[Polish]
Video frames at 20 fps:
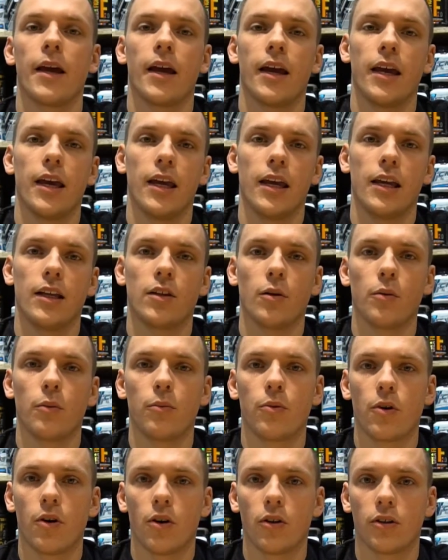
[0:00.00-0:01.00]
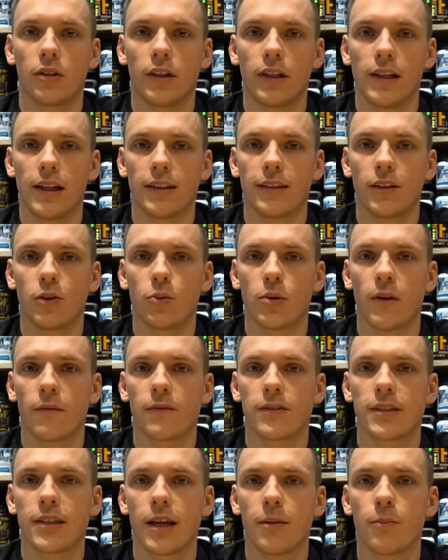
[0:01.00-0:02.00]
I to by było tyle
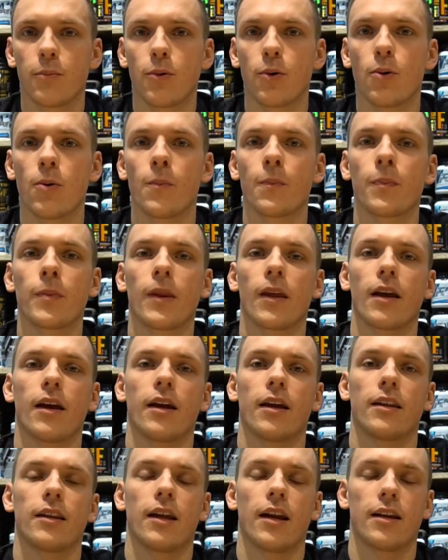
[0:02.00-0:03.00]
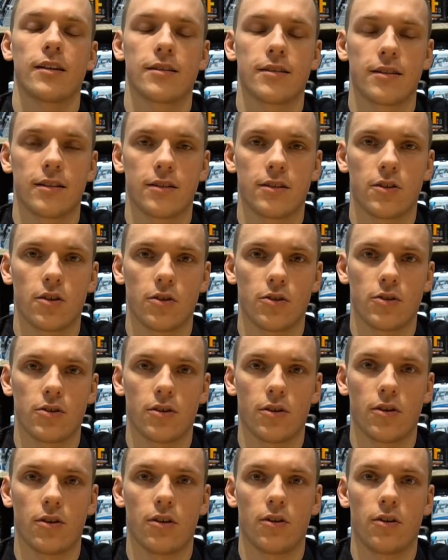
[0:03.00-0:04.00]
tytułem wstępu. E, teraz coś,
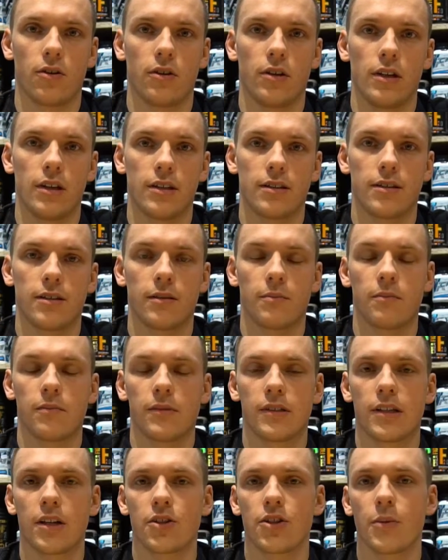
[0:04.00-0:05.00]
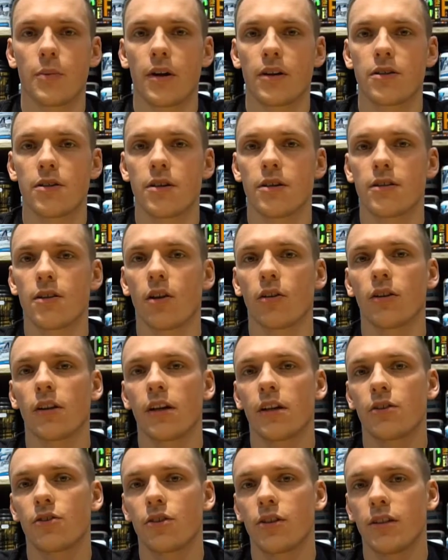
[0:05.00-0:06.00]
co jest znacznie bardziej
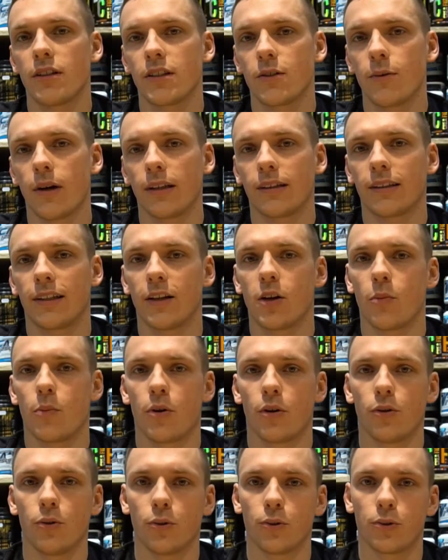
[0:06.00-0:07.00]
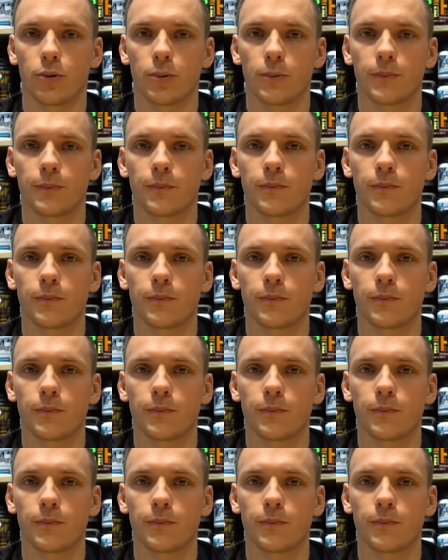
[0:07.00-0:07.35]
istotne, czyli skład tego produktu.